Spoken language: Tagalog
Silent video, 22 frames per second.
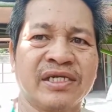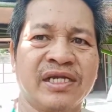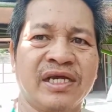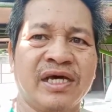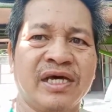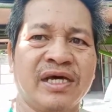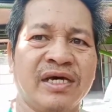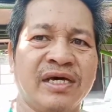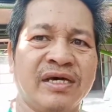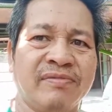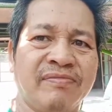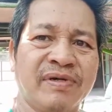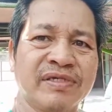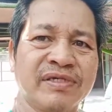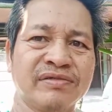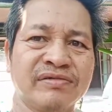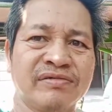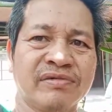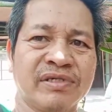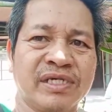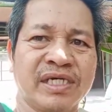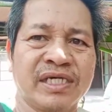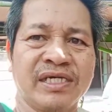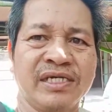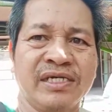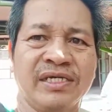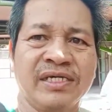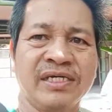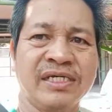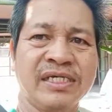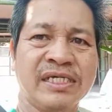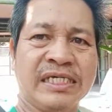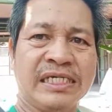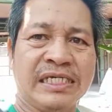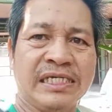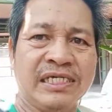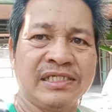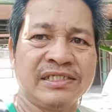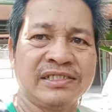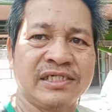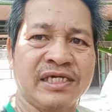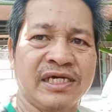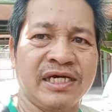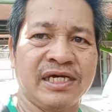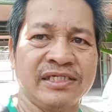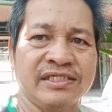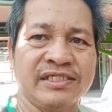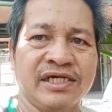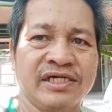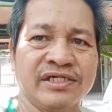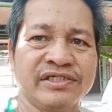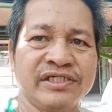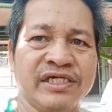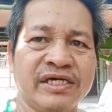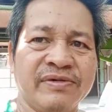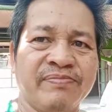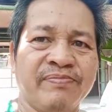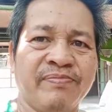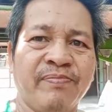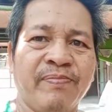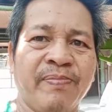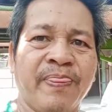na basura sa junk shop.